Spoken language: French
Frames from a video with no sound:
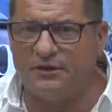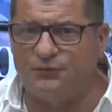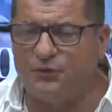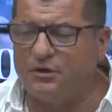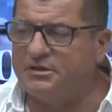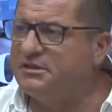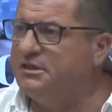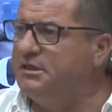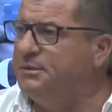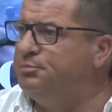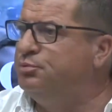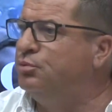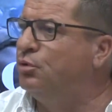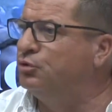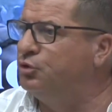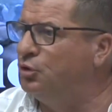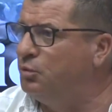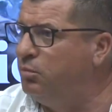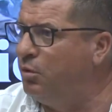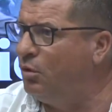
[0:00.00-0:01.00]
fois-ci
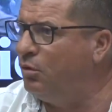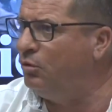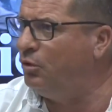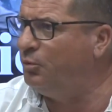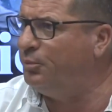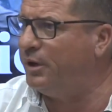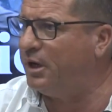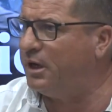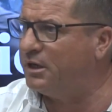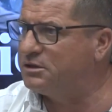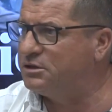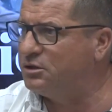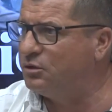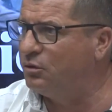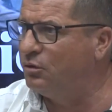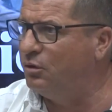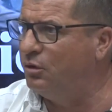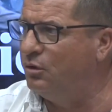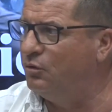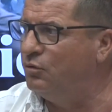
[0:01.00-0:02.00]
pour de bon,
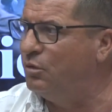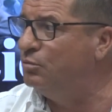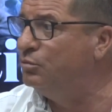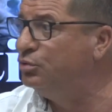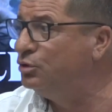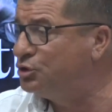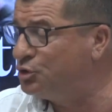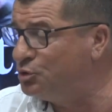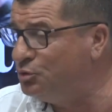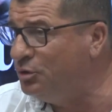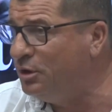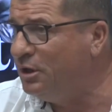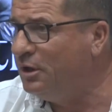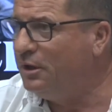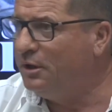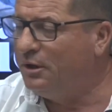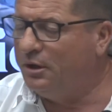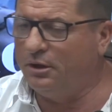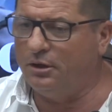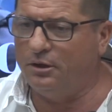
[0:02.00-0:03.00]
l'opération Wombushu.
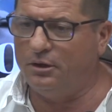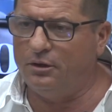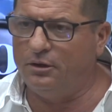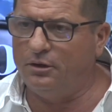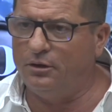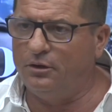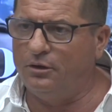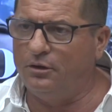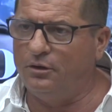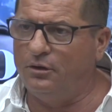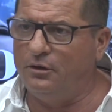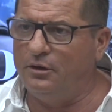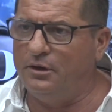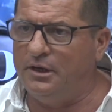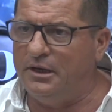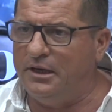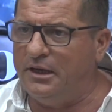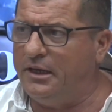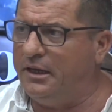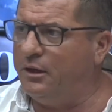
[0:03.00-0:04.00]

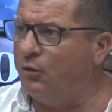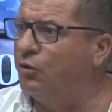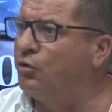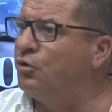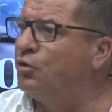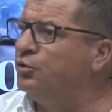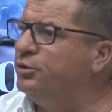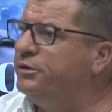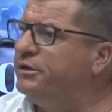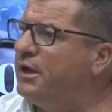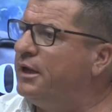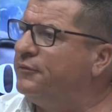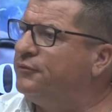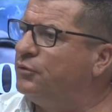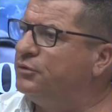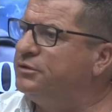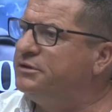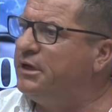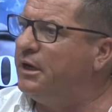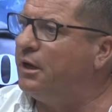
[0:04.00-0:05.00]
les reconduites à la
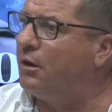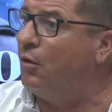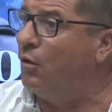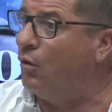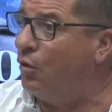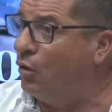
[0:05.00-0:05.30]
frontière ont